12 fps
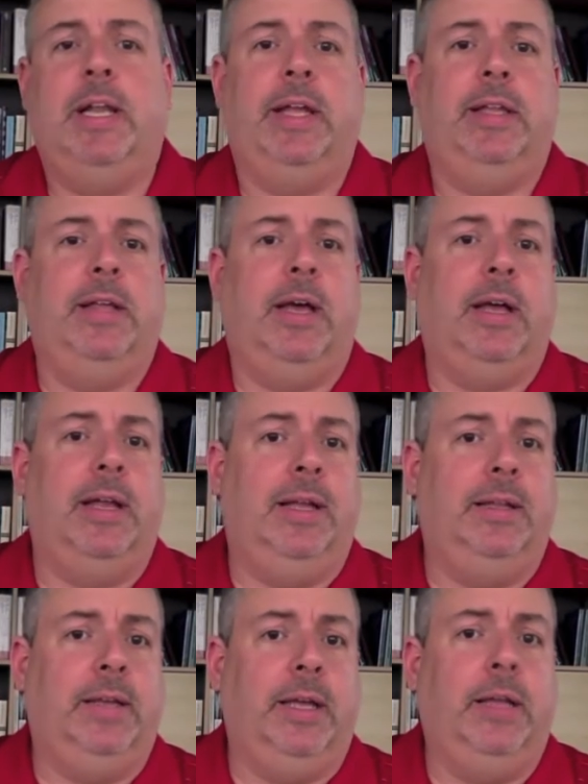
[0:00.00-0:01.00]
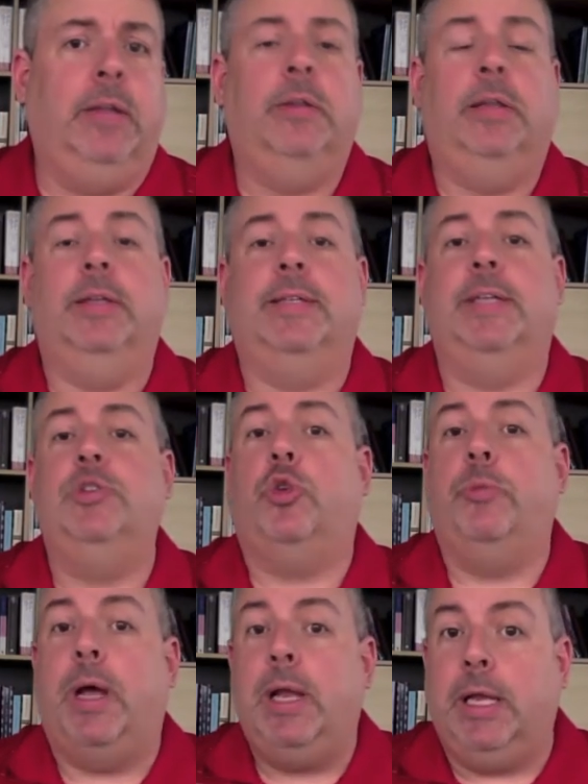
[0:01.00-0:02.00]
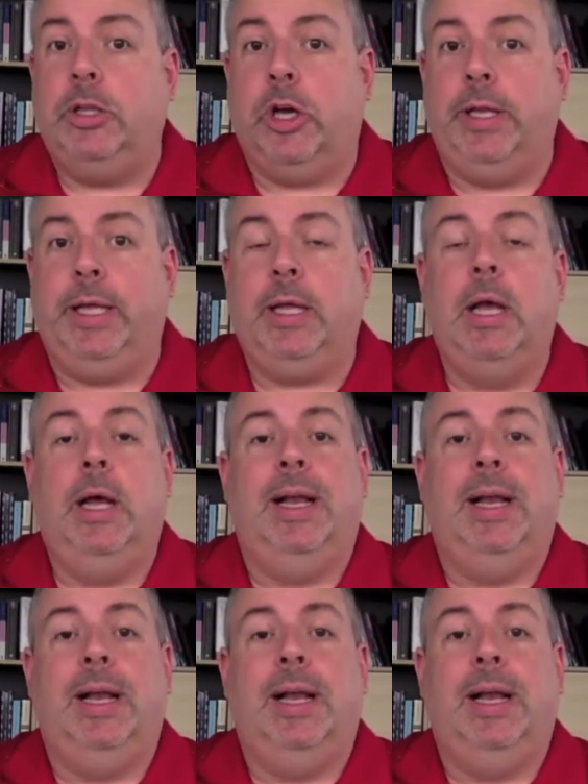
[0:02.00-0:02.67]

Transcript: de la guitare électrique, des instruments électroniques.